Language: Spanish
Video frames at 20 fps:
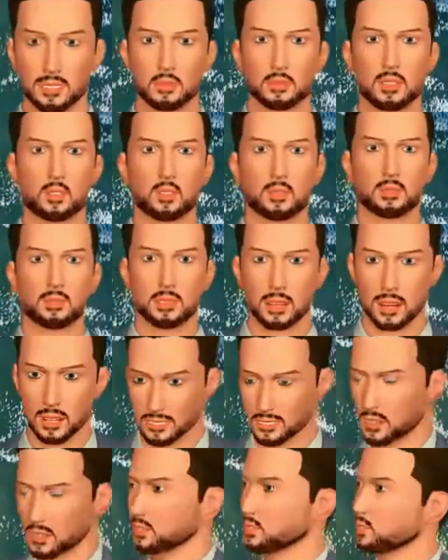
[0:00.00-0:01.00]
Tenemos
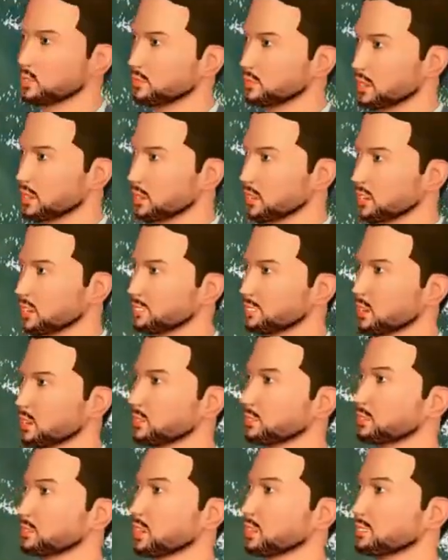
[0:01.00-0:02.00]
16, y
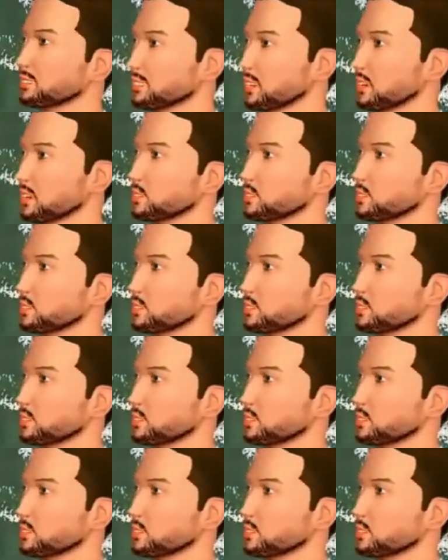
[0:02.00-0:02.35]
hasta el final